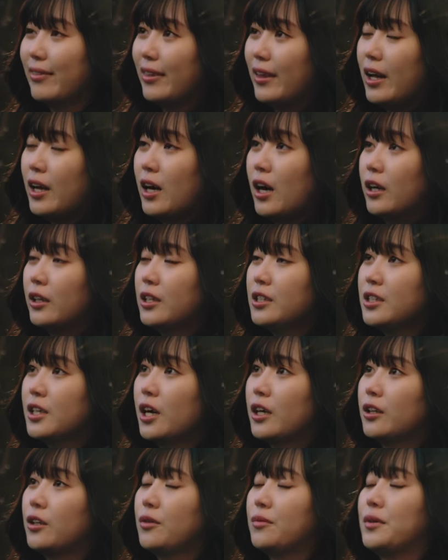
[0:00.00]
なんか話
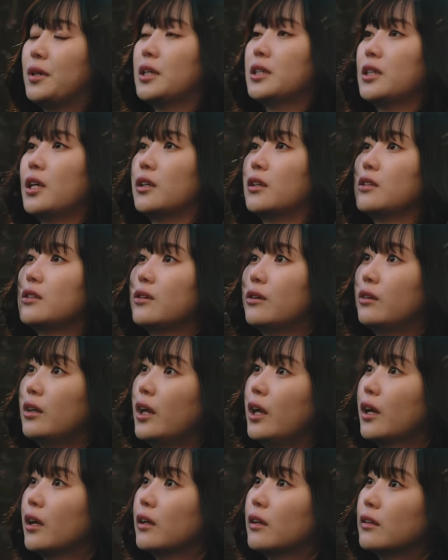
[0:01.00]
があって呼び出したんですよ
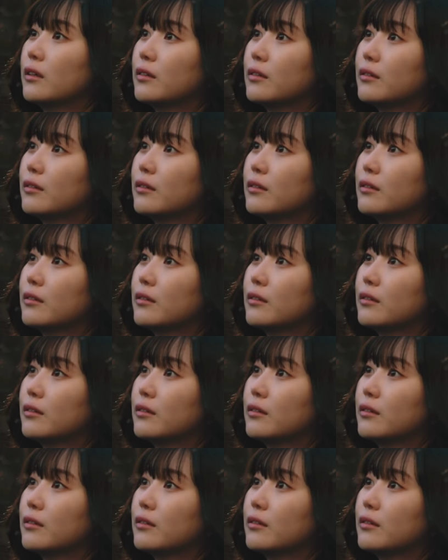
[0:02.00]
ね